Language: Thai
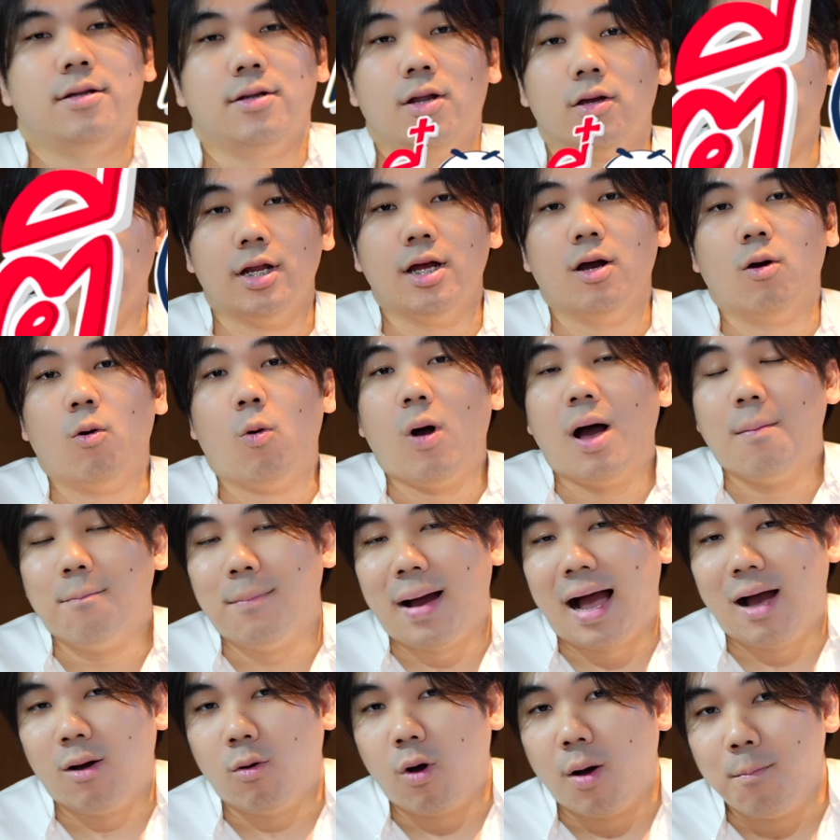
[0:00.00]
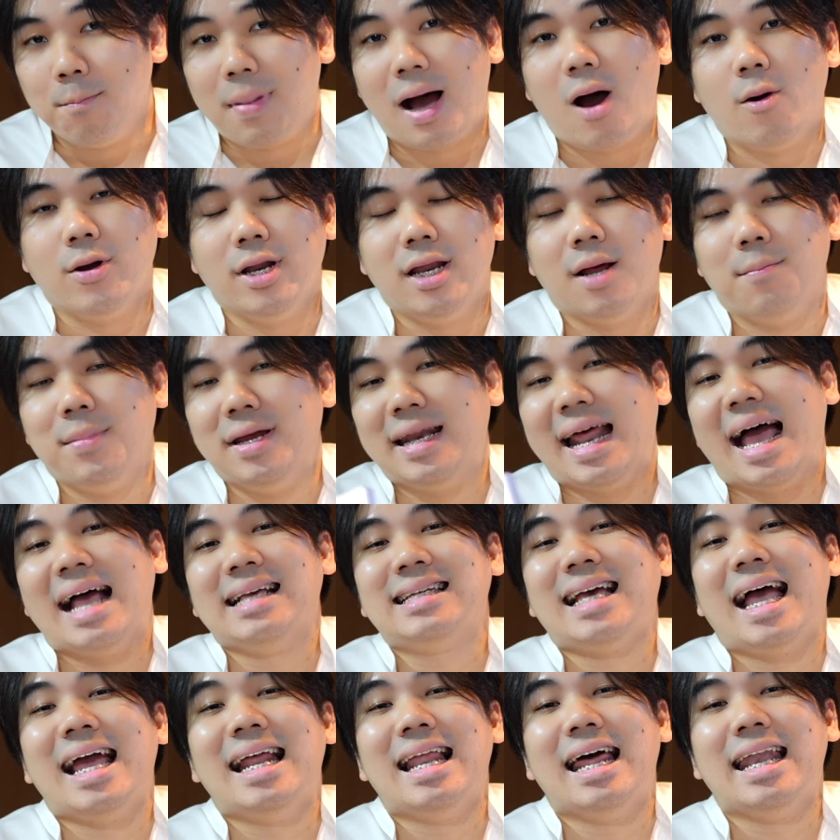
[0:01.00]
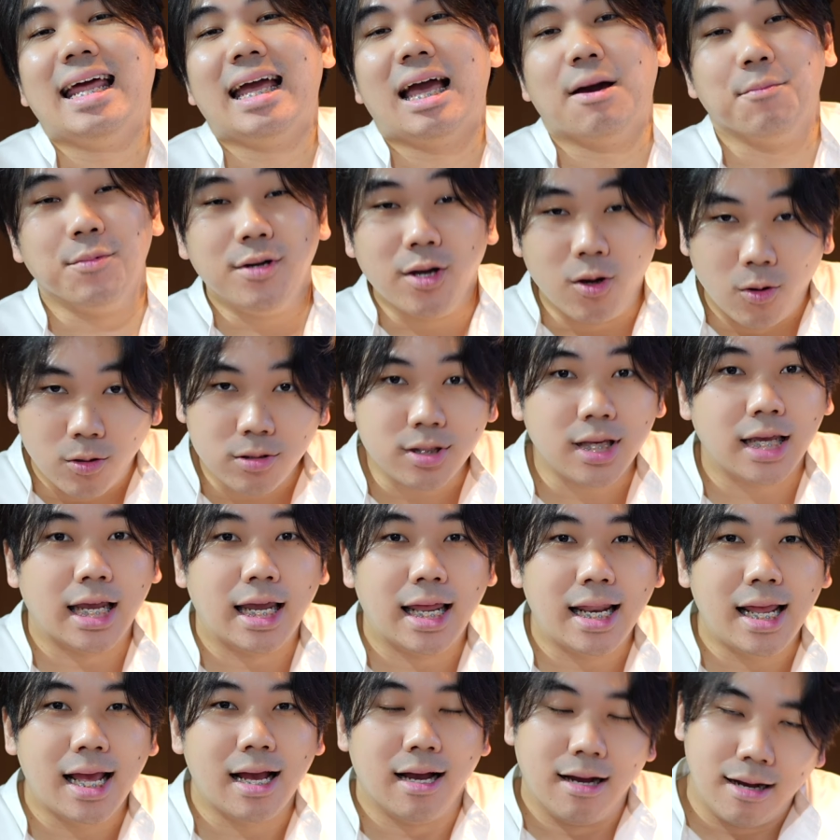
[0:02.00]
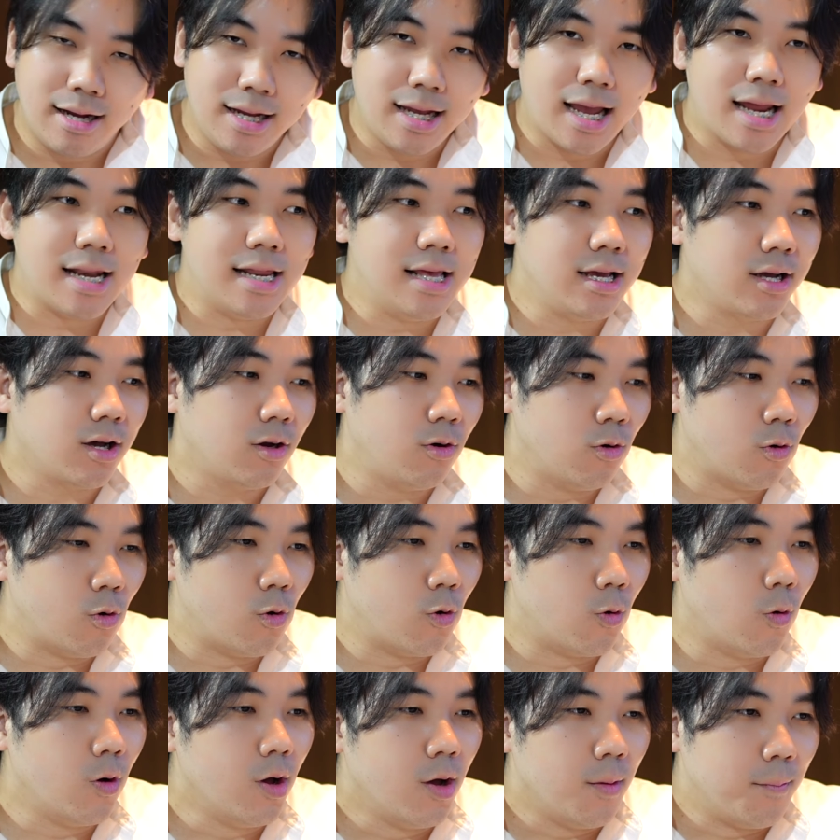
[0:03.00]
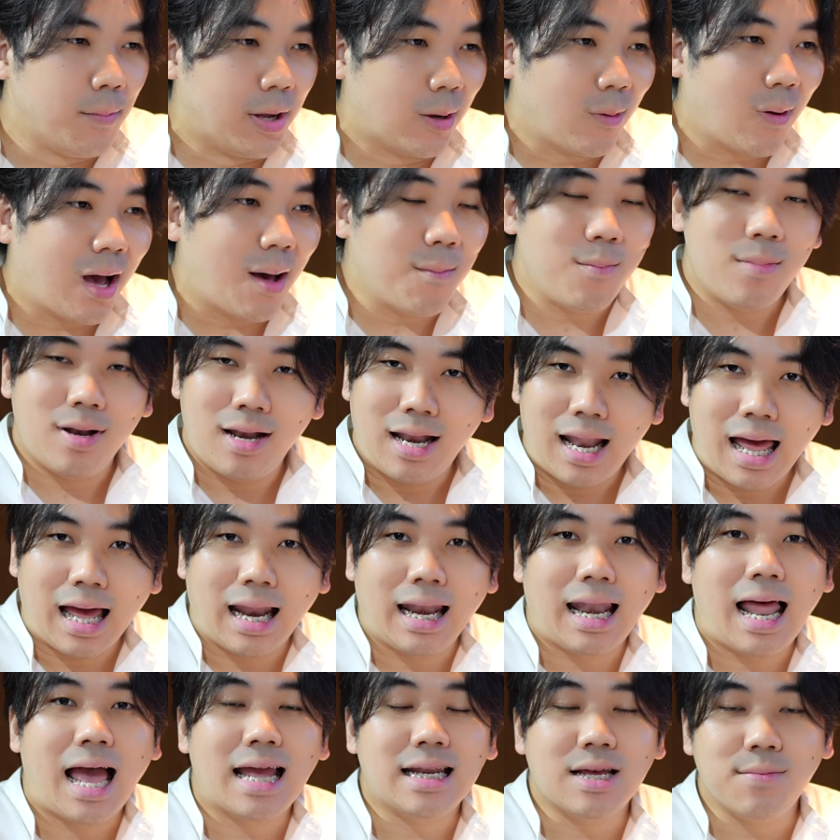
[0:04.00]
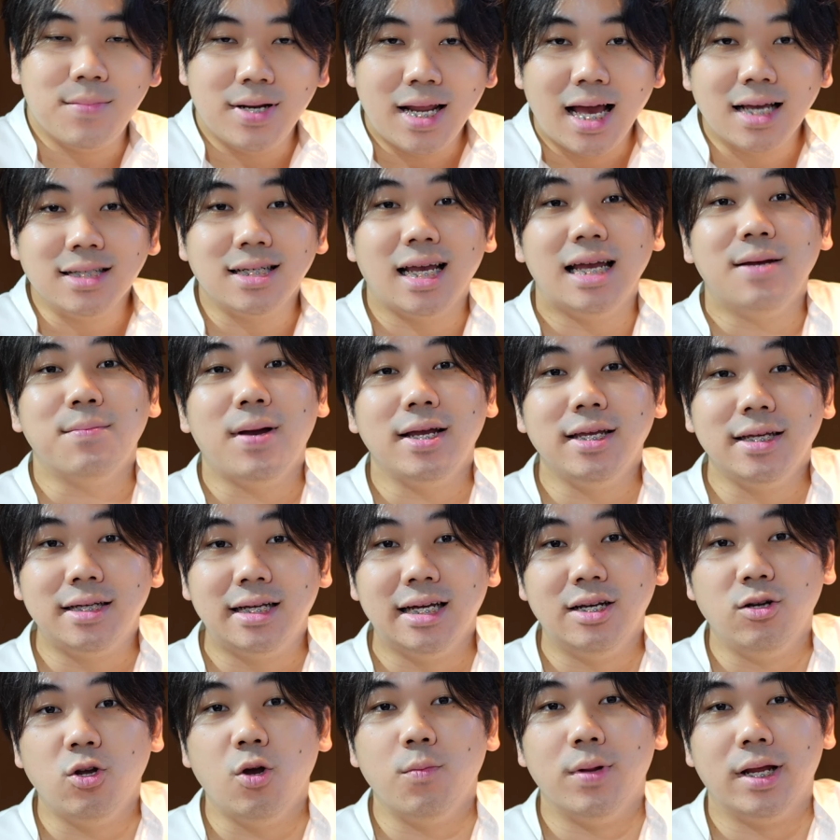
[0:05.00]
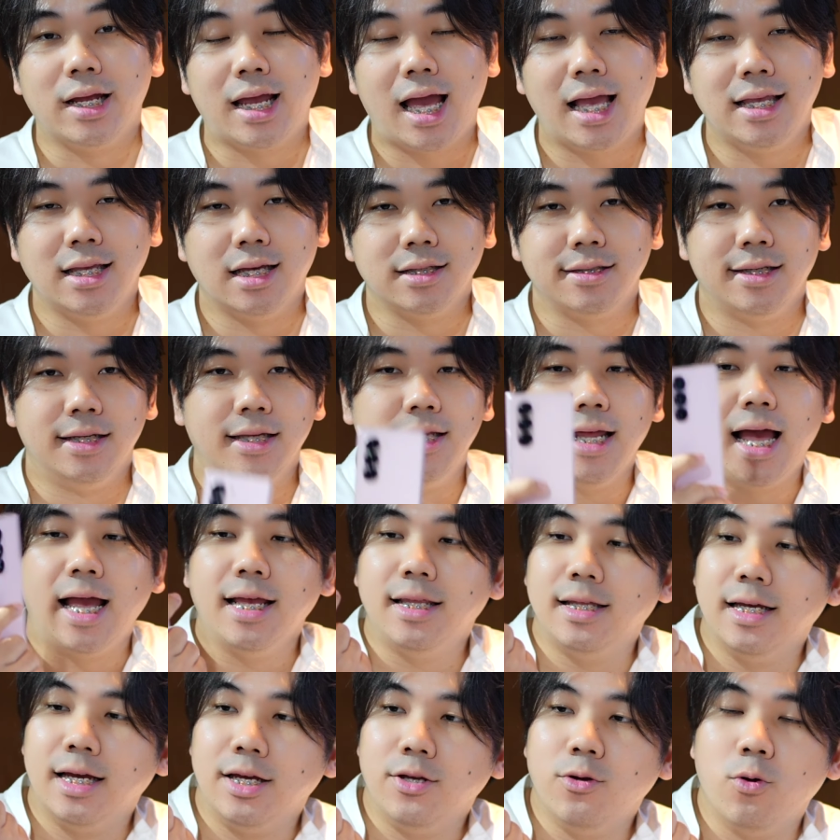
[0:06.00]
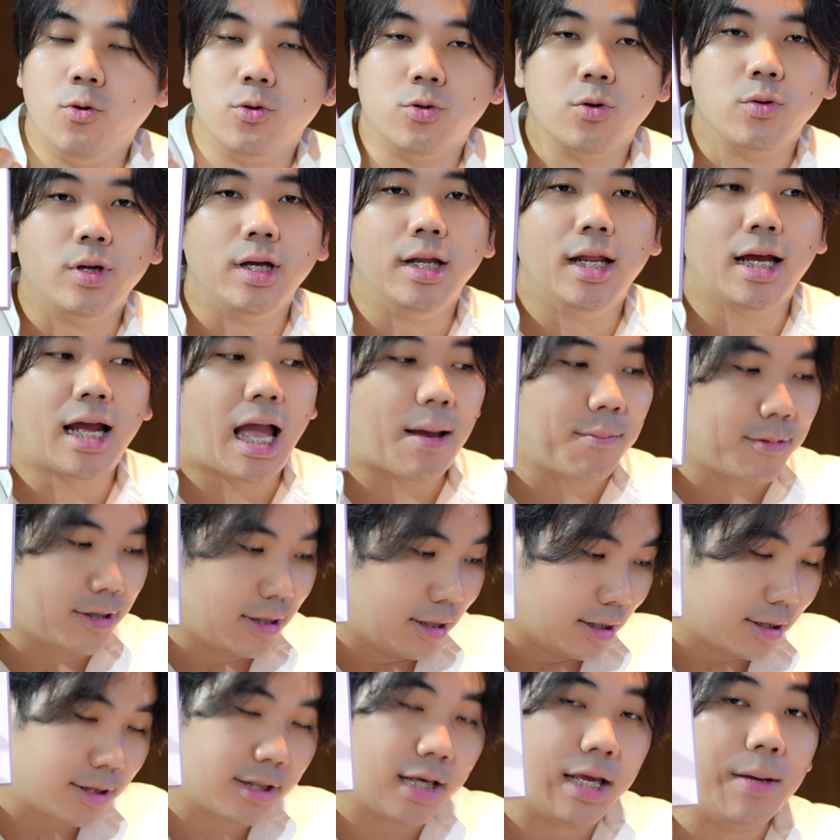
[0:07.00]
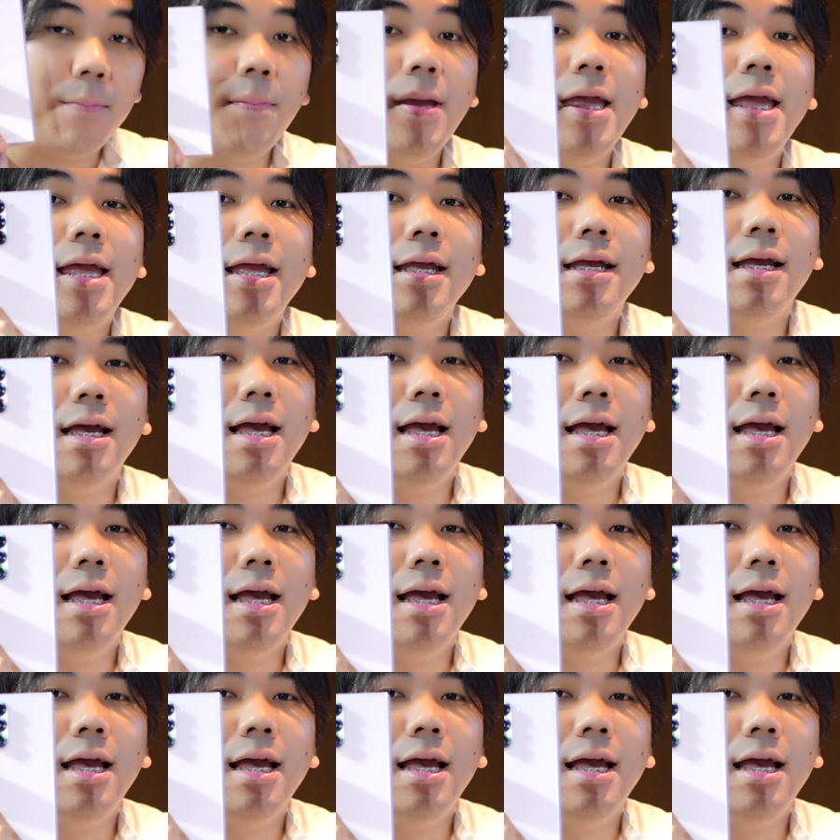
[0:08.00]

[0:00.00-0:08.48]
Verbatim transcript: นอกจากเรื่องของความบางความเบาที่ทำให้น่าใช้แล้วนะครับ เรื่องของสีเนี่ยเฮ้ยอันนี้ก็ดูมีความหลากหลายทำให้น่าใช้มากยิ่งขึ้นด้วยเหมือนกันอย่างสีที่ไอถืออยู่ตรงนี้นะครับคือสีพิงค์